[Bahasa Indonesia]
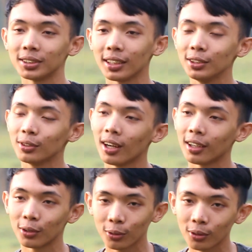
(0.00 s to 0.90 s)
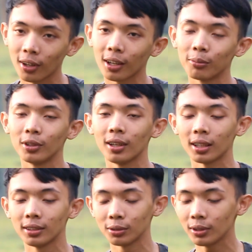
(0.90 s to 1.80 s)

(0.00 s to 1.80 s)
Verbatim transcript: teman saya juga ngedukung, alhamdulillah.